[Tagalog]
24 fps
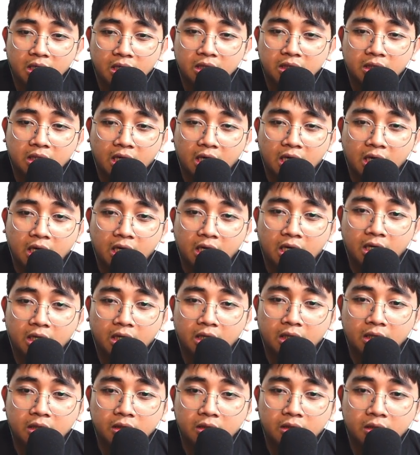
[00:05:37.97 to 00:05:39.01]

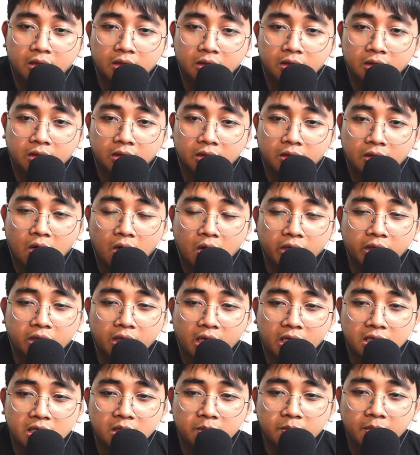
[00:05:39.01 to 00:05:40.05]
Then token
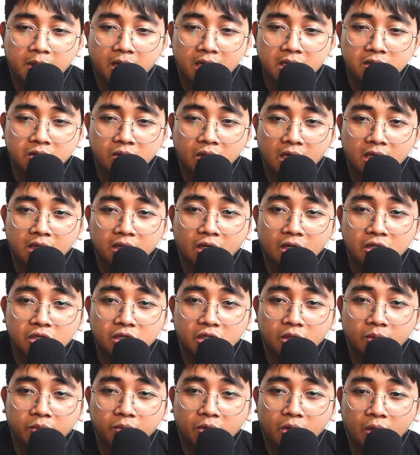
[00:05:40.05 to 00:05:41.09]
decimal, so add
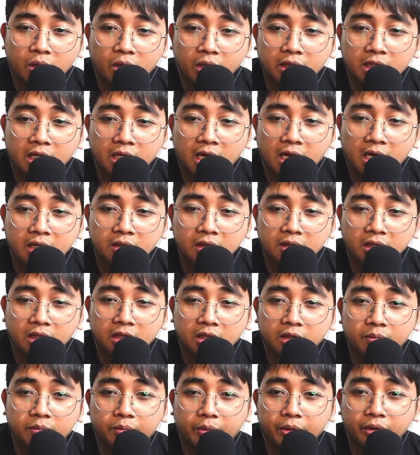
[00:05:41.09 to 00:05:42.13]
custom token lang. Then
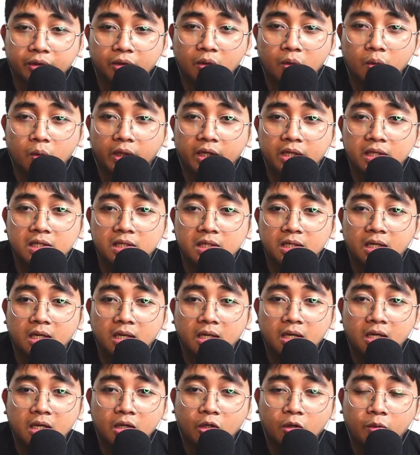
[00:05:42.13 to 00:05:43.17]
import tokens.
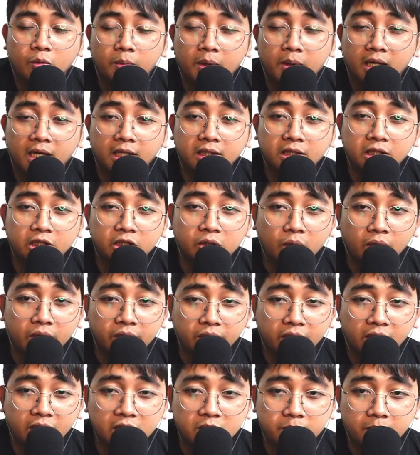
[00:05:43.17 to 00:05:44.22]
Kumbaga dito
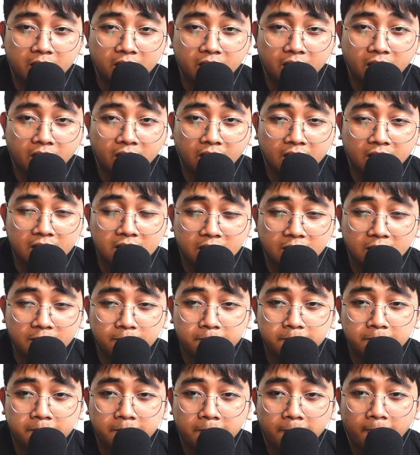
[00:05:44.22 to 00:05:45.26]
kayo guys
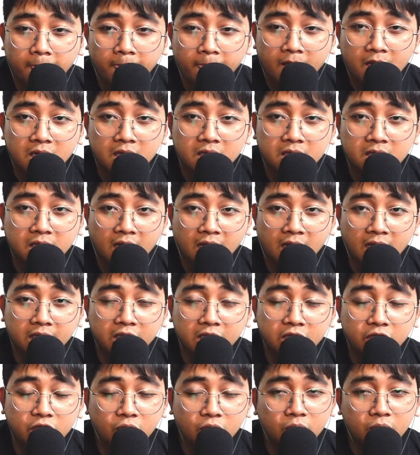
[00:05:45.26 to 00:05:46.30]
magre-receive sa
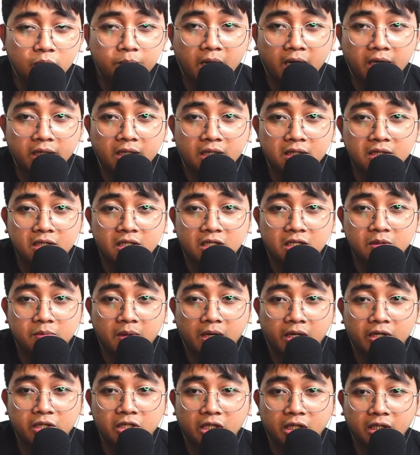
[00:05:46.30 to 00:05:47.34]
inyong Binance
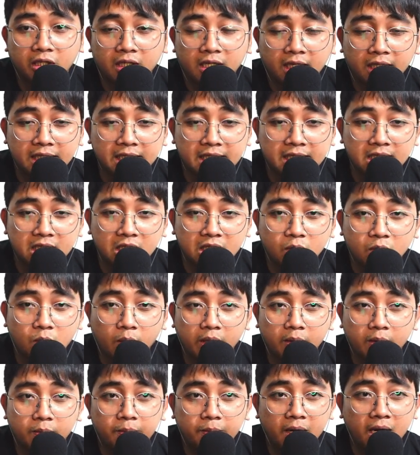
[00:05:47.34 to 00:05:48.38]
Smart Chain ng
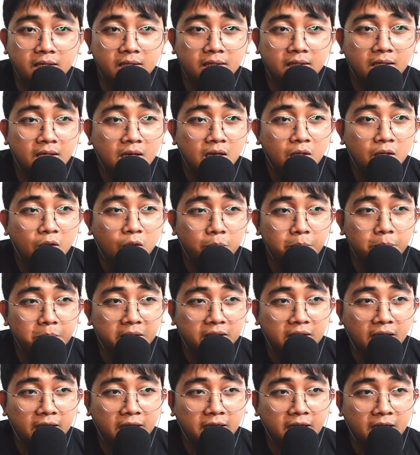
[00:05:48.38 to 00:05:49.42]
ECY pag
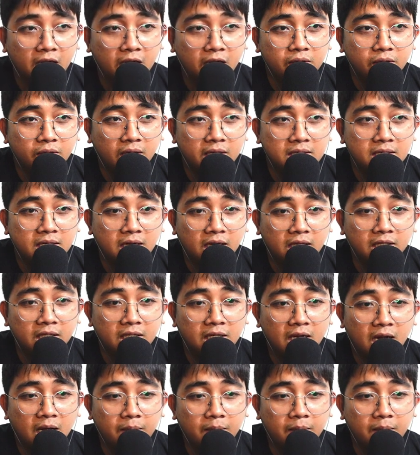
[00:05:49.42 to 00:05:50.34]
kumita na kayo guys sa kanilang